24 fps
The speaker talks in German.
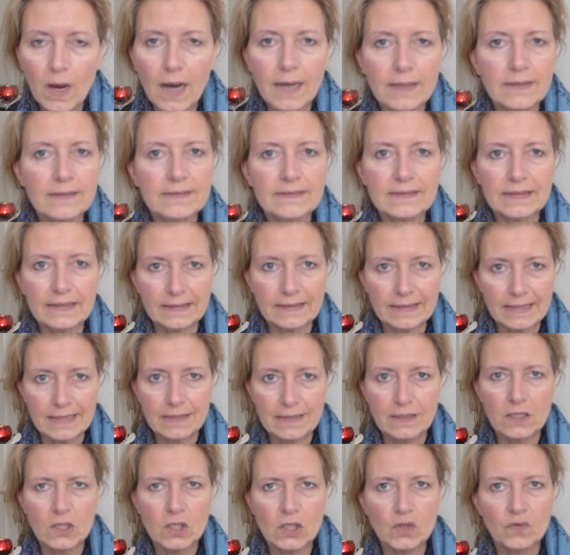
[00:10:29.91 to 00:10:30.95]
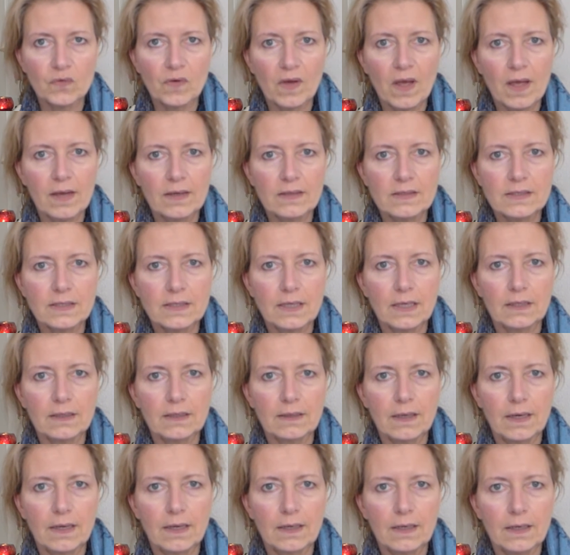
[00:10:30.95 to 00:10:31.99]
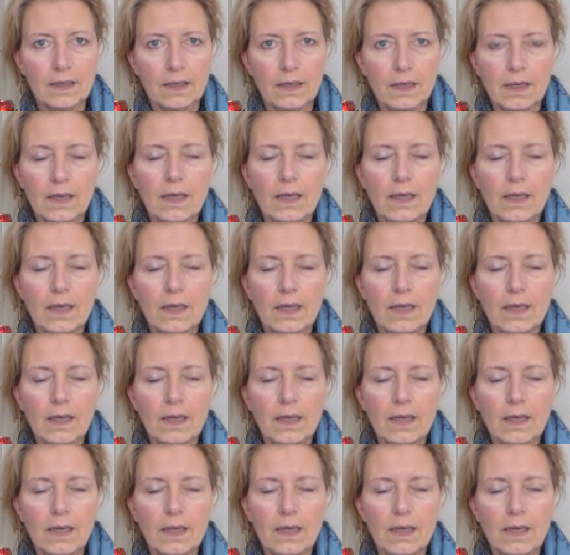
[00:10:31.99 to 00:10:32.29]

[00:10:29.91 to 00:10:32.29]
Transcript: Alles genetisch? an.